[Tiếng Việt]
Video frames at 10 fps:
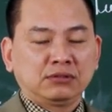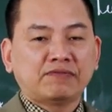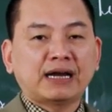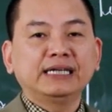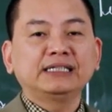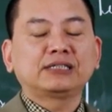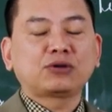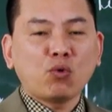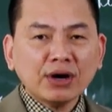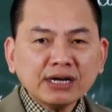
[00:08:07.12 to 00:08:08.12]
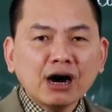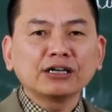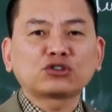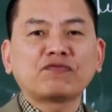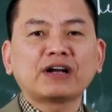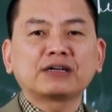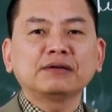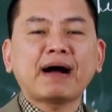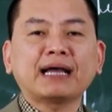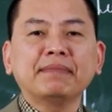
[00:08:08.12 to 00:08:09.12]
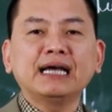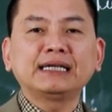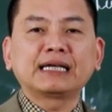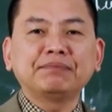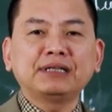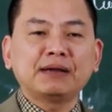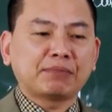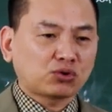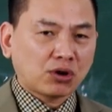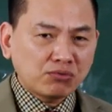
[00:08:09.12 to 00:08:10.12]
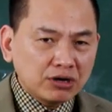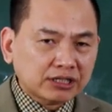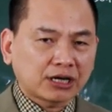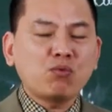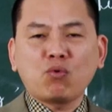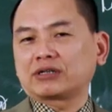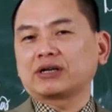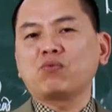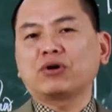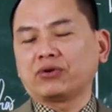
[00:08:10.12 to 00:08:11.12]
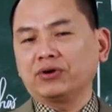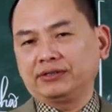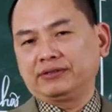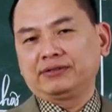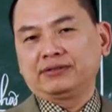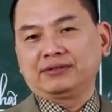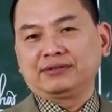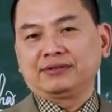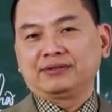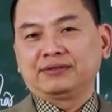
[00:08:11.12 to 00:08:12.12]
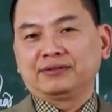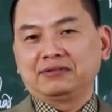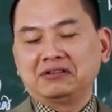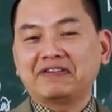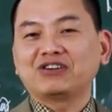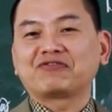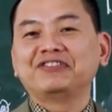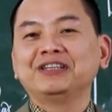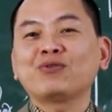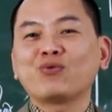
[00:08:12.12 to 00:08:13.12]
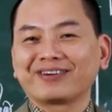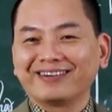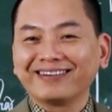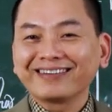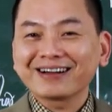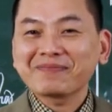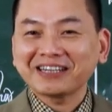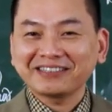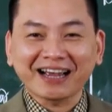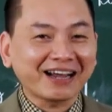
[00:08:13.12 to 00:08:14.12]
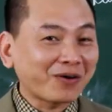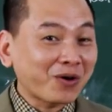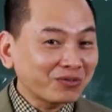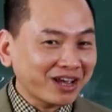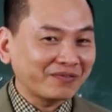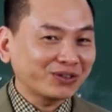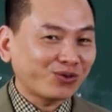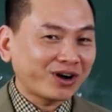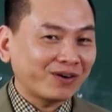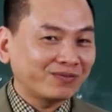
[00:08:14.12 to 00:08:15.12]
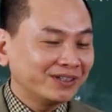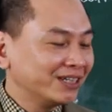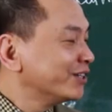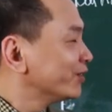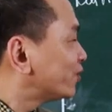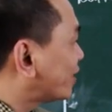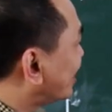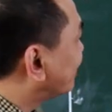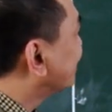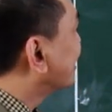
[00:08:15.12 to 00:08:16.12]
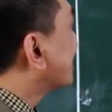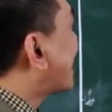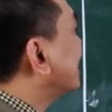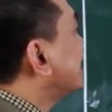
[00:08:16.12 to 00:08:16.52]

và đến cuối đời tôi vẫn cứ mải mê đi kiếm tiền mà tôi không được sống cuộc sống của tôi như vậy nó phí cuộc đời các bạn trẻ có công nhận với tôi không cho nên hãy